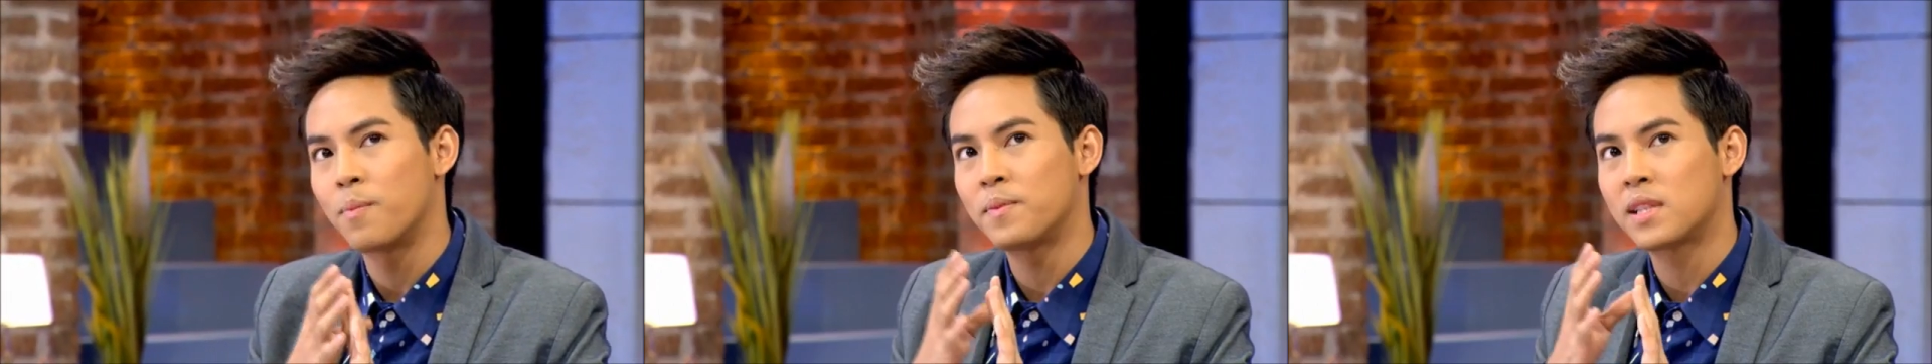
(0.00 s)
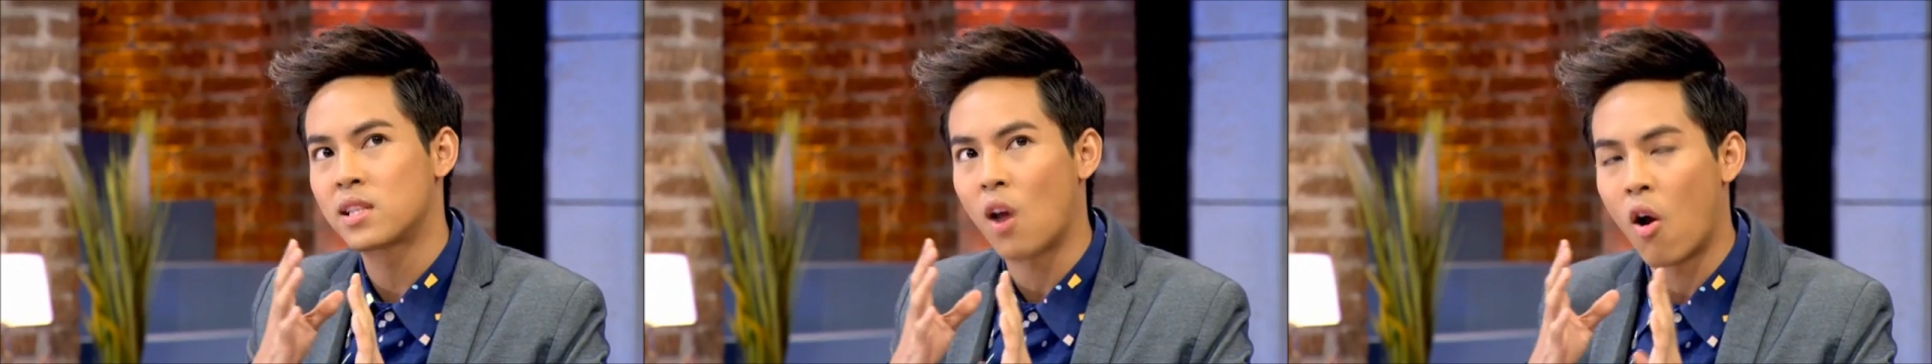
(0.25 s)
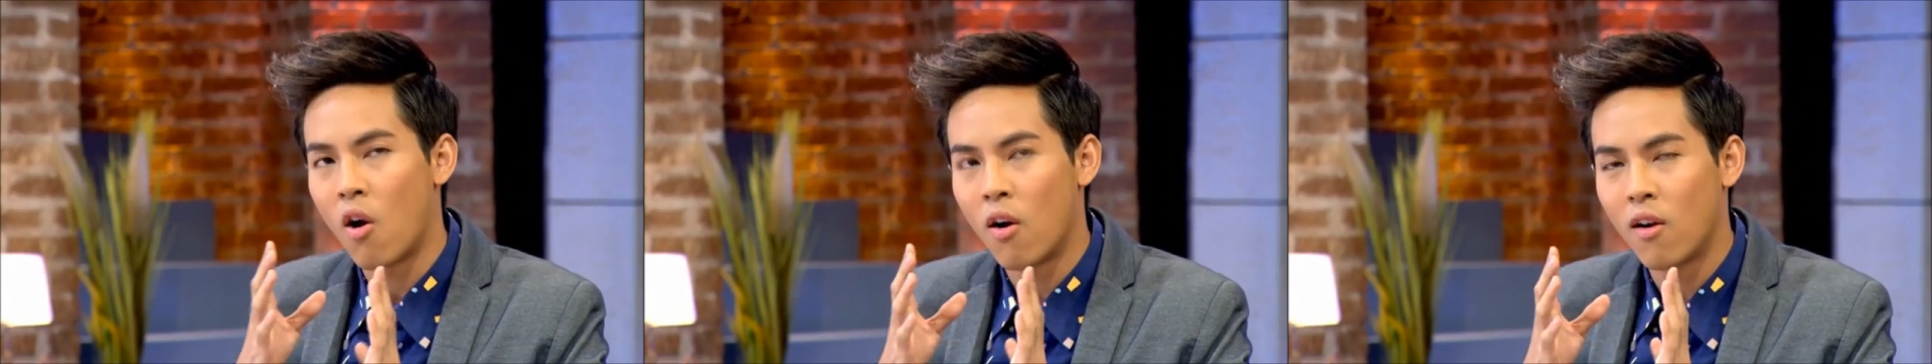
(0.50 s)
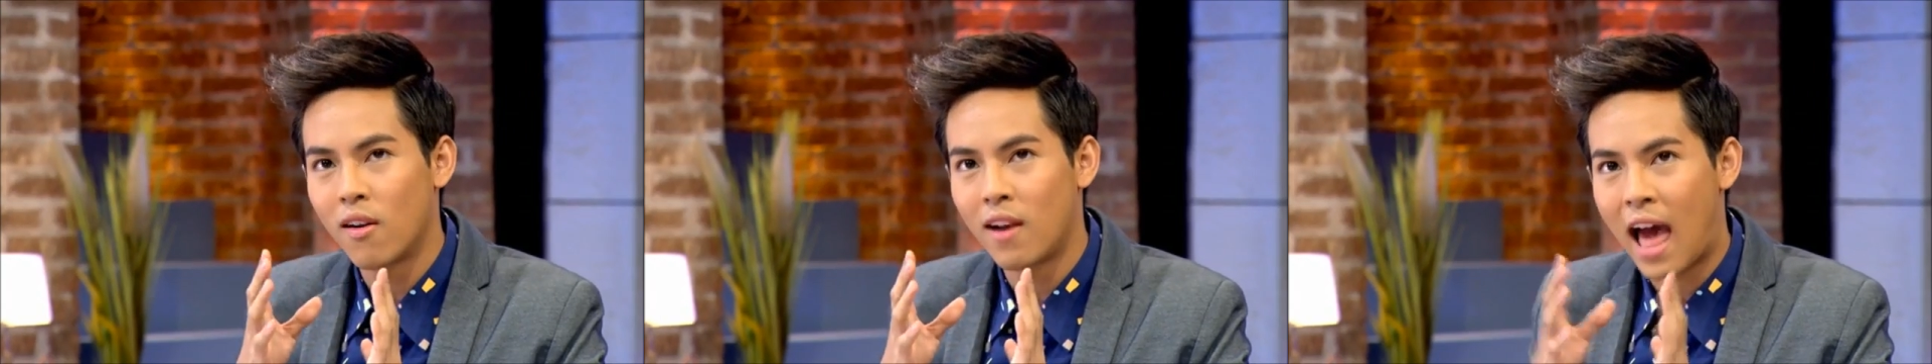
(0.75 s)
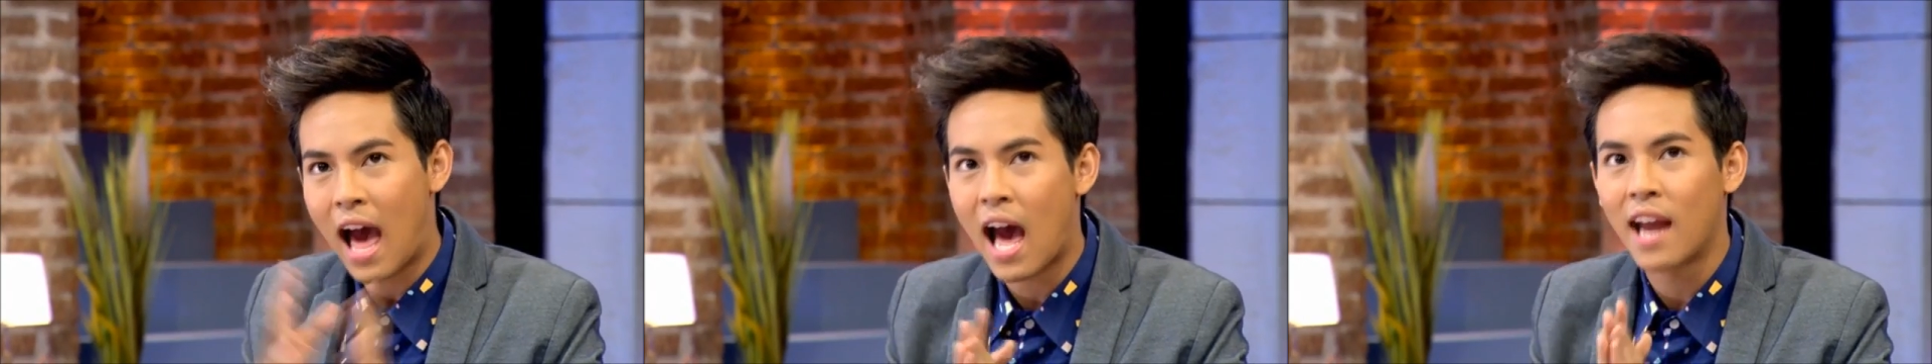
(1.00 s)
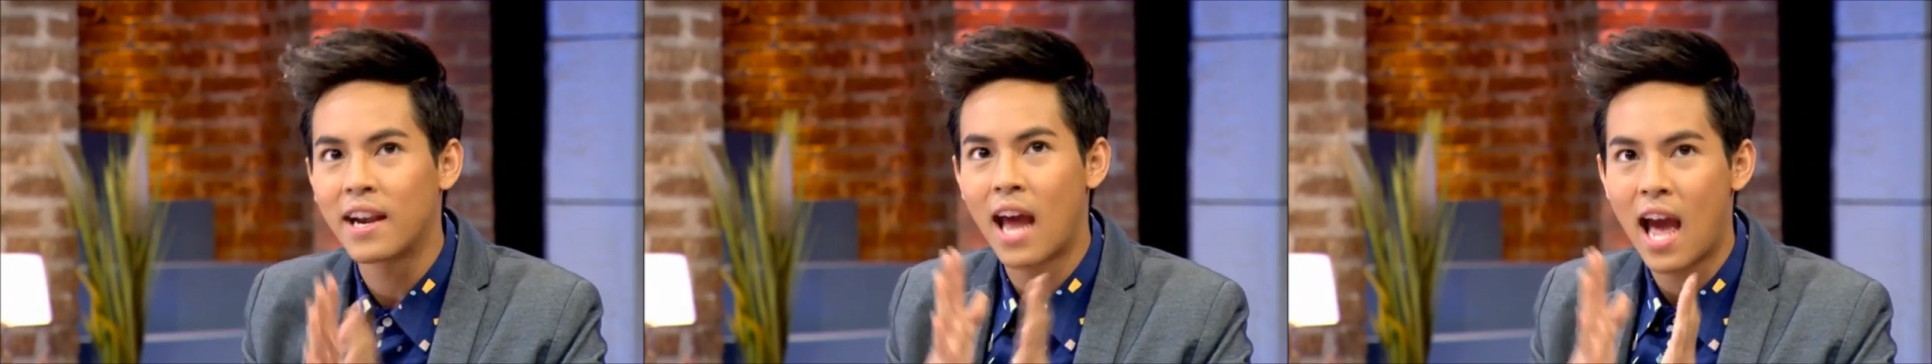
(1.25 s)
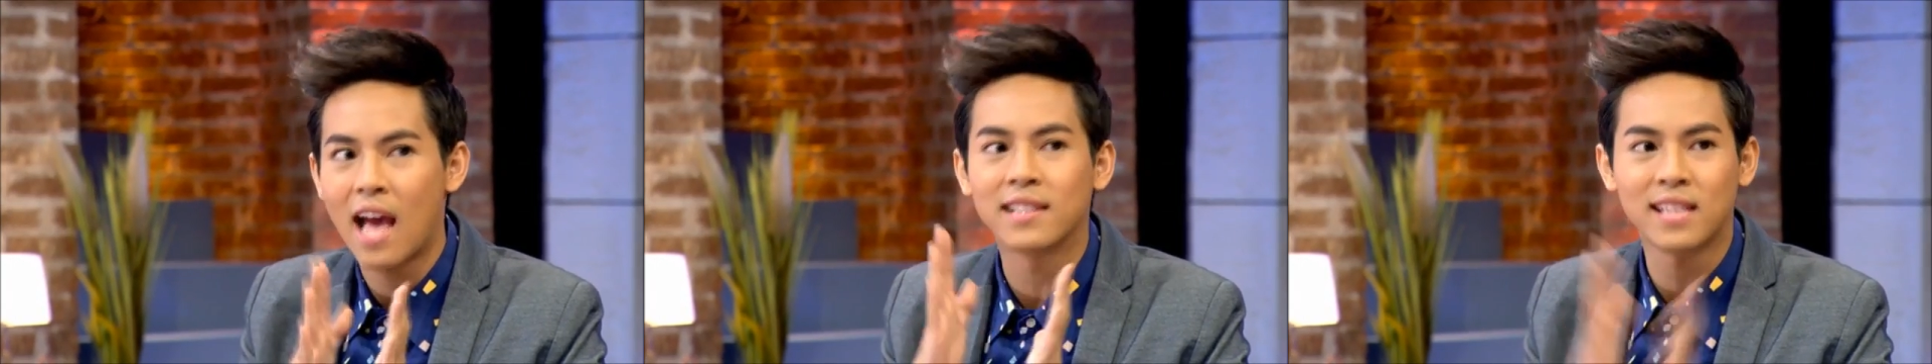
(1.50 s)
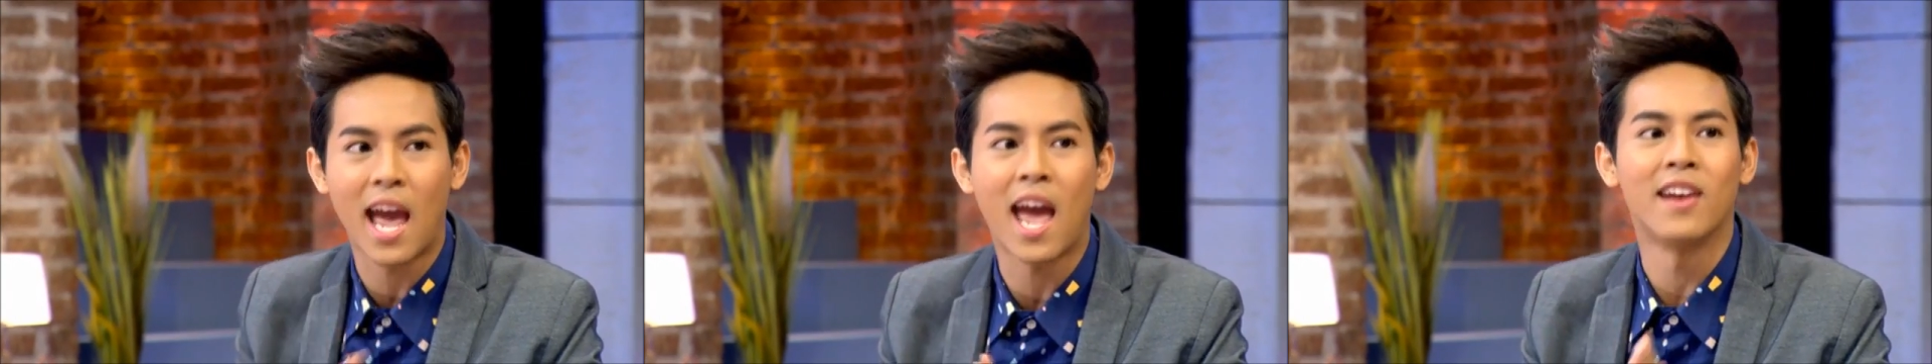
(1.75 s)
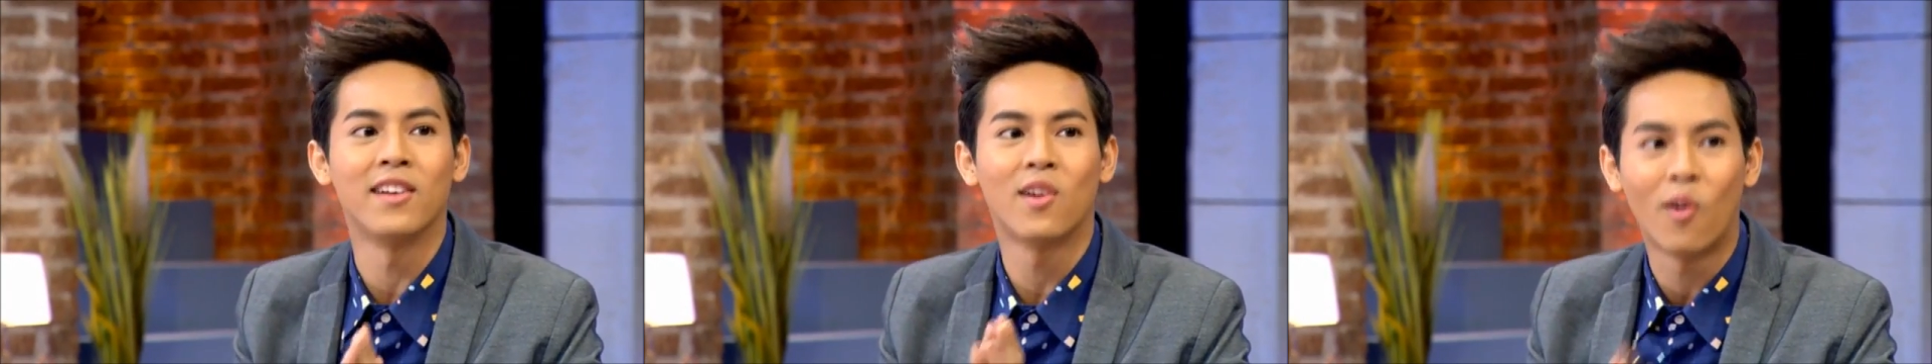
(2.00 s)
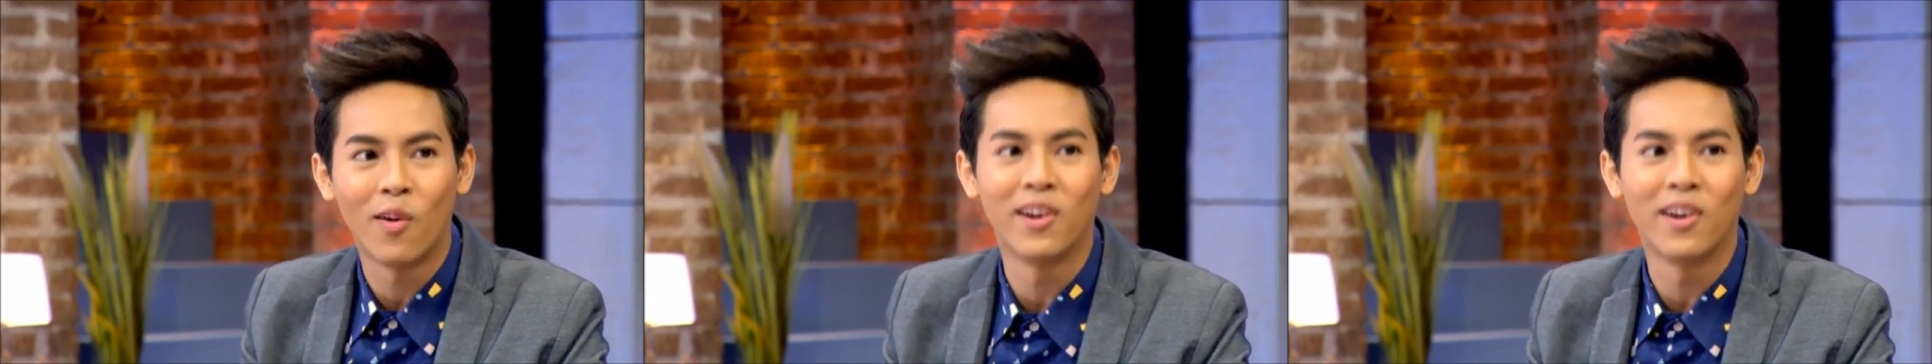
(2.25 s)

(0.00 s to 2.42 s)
บ2,500,000